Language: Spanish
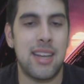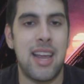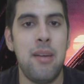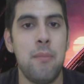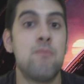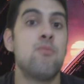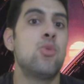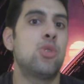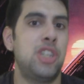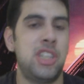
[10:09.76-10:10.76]
que trae
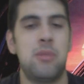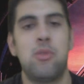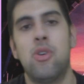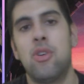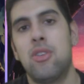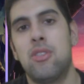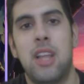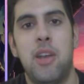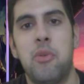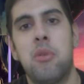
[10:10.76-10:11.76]
muchísimo oro
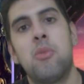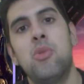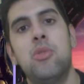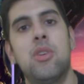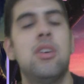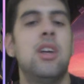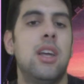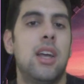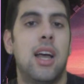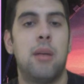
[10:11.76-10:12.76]
del Nuevo Mundo
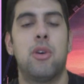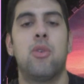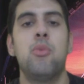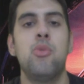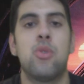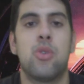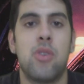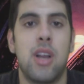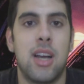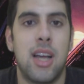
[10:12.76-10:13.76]
al Viejo Mundo,
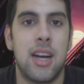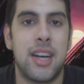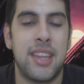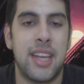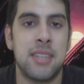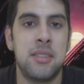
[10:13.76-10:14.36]
¿no? al, rey de